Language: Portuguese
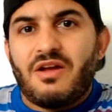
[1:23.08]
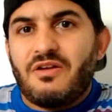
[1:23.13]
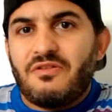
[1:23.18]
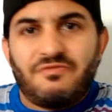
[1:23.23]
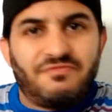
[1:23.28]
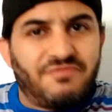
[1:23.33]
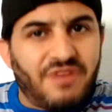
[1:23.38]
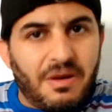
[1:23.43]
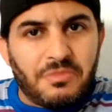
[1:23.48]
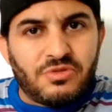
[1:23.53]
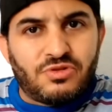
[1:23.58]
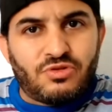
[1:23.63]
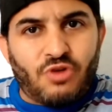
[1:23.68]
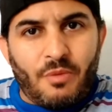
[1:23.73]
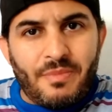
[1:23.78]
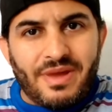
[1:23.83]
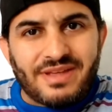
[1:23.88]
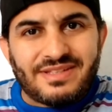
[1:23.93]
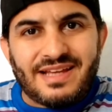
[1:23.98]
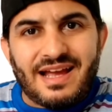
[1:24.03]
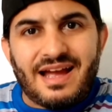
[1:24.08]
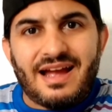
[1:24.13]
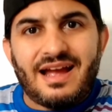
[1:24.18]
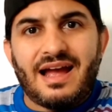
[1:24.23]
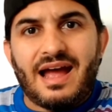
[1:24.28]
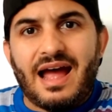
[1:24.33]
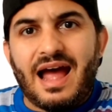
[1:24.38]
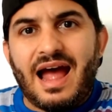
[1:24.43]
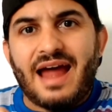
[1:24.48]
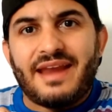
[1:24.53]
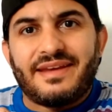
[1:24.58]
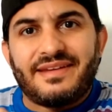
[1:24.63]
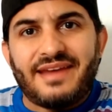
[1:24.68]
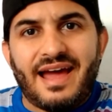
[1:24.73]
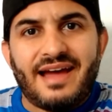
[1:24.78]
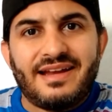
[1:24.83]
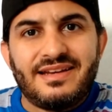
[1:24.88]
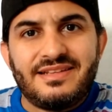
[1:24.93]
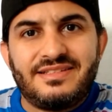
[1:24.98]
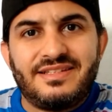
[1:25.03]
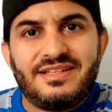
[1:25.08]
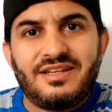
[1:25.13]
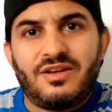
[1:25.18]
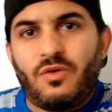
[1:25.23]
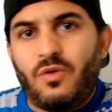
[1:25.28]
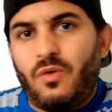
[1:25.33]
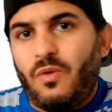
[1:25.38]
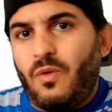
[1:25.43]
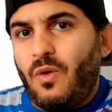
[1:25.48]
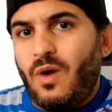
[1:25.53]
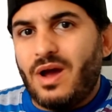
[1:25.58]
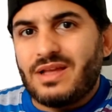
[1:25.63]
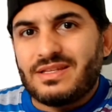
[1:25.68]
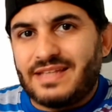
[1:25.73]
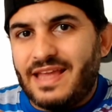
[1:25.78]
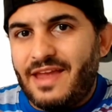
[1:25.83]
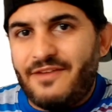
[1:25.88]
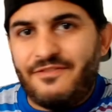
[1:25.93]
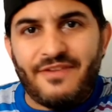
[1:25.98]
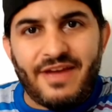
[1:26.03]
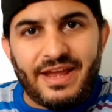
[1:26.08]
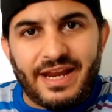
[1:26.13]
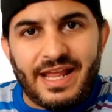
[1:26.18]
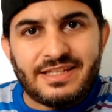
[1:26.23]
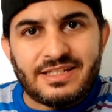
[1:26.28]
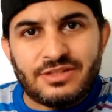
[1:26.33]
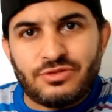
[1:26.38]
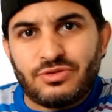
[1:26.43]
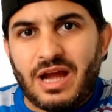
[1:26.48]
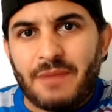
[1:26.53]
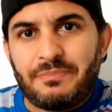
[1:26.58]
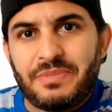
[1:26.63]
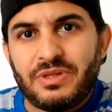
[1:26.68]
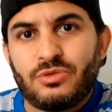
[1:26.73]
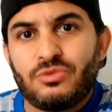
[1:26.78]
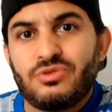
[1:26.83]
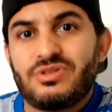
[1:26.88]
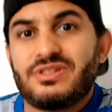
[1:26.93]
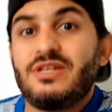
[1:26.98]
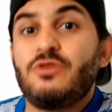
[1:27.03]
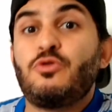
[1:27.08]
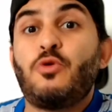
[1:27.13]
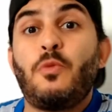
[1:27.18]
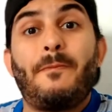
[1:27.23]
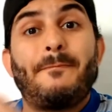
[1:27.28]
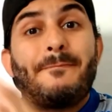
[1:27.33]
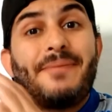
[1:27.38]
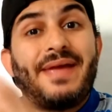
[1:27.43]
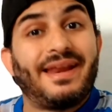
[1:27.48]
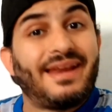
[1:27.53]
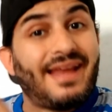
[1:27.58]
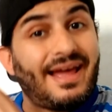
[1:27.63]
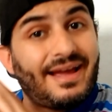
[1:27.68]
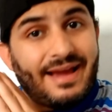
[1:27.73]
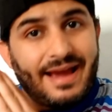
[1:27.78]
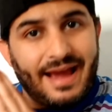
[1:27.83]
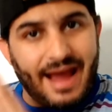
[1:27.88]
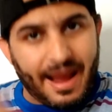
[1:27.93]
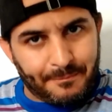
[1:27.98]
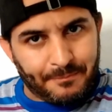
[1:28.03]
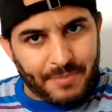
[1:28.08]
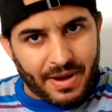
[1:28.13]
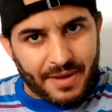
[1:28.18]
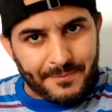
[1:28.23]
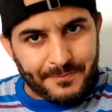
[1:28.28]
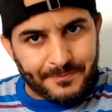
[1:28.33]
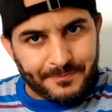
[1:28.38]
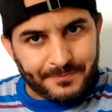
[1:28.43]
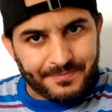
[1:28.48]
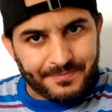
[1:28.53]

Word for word: Vamos começar a análise com as referências do capítulo 5 pela capa.